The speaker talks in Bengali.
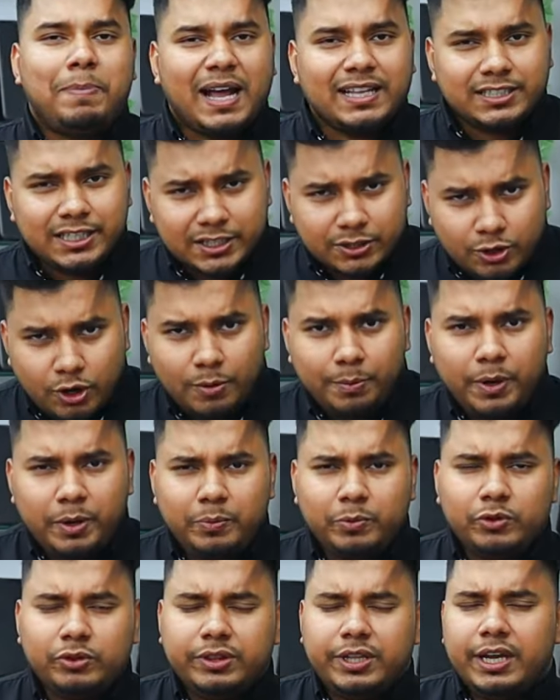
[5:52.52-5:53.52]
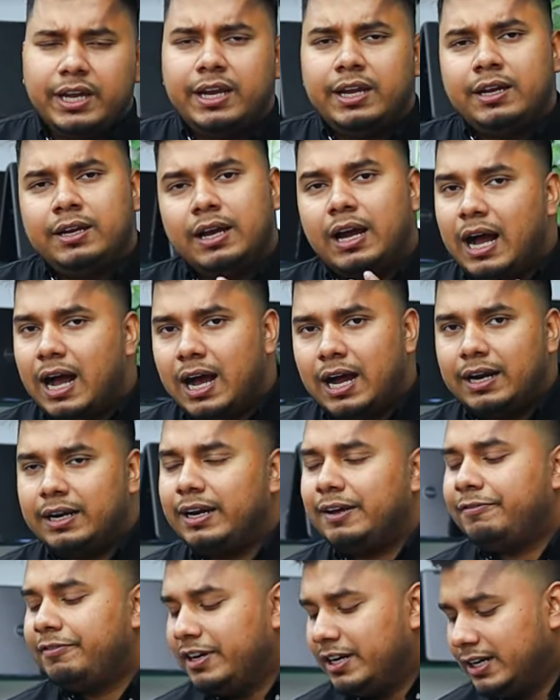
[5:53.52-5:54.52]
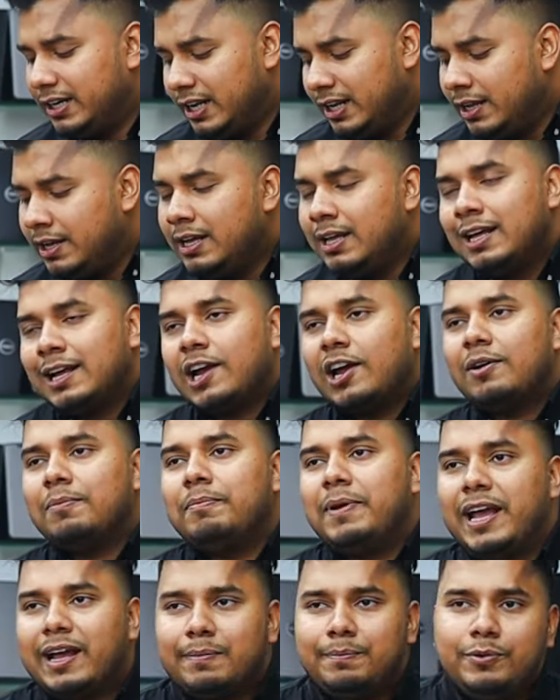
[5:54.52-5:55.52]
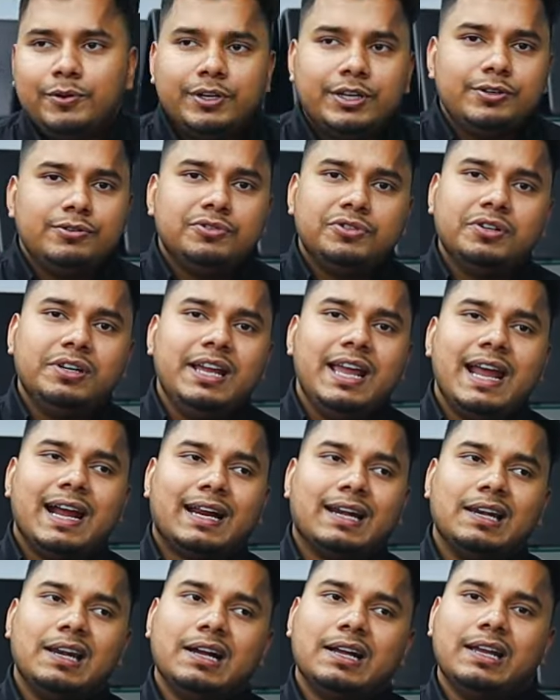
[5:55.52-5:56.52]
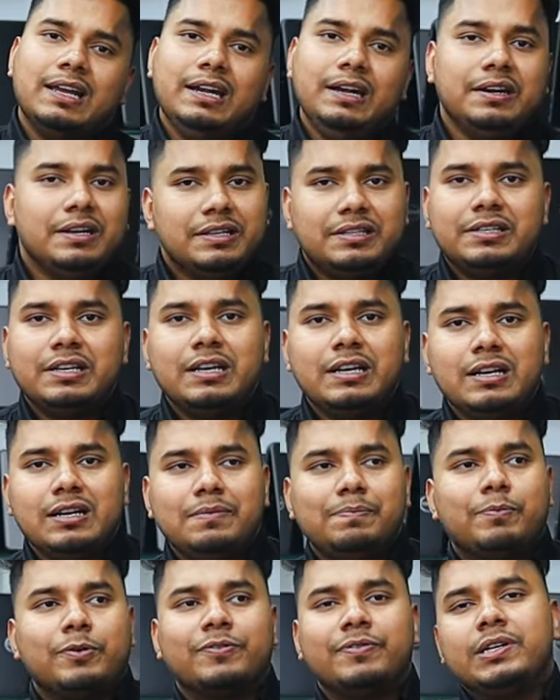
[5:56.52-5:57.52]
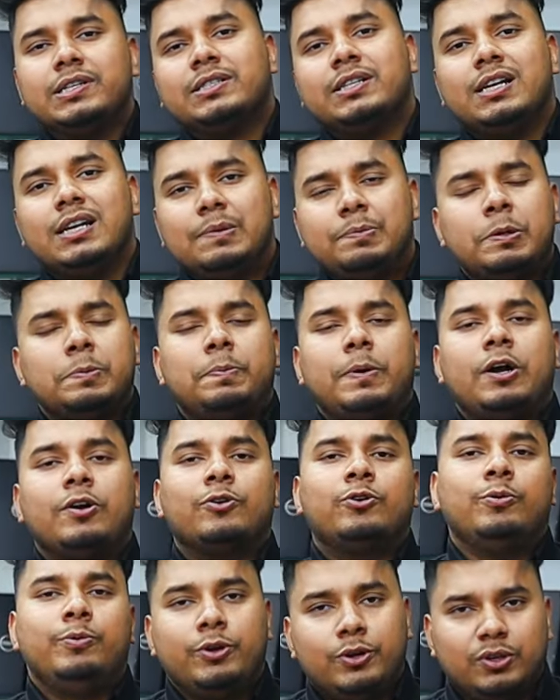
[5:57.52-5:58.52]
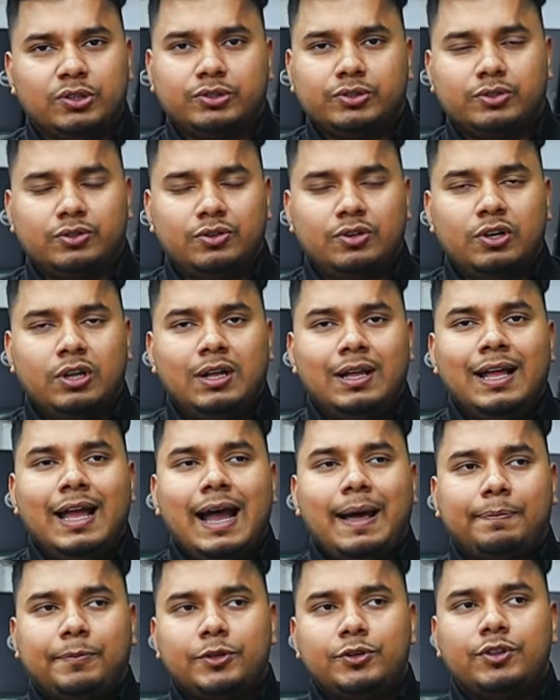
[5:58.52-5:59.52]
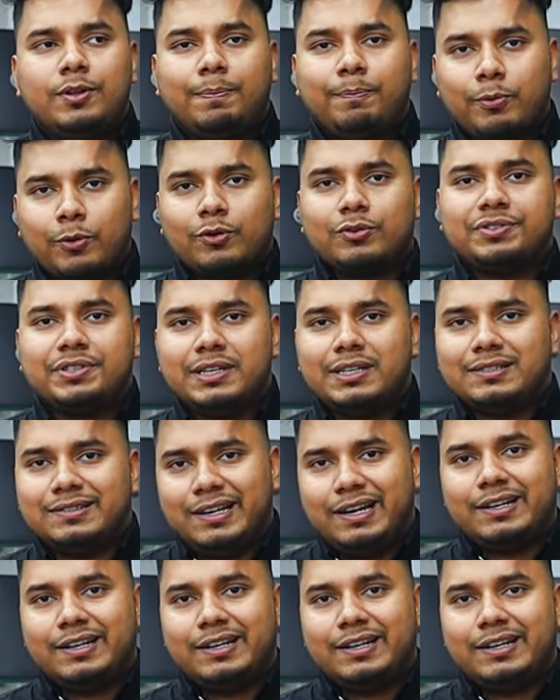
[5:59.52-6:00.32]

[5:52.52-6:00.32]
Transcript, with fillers: বাজেট কমের মধ্যে আর ডেফিনেটলি কারণ ম্যাকবুক ইউজুয়ালি এক লাখের নিচে প্রফেশনাল ল্যাপটপ পাওয়া খুবই কষ্ট আপনি যদি প্রো সিরিজ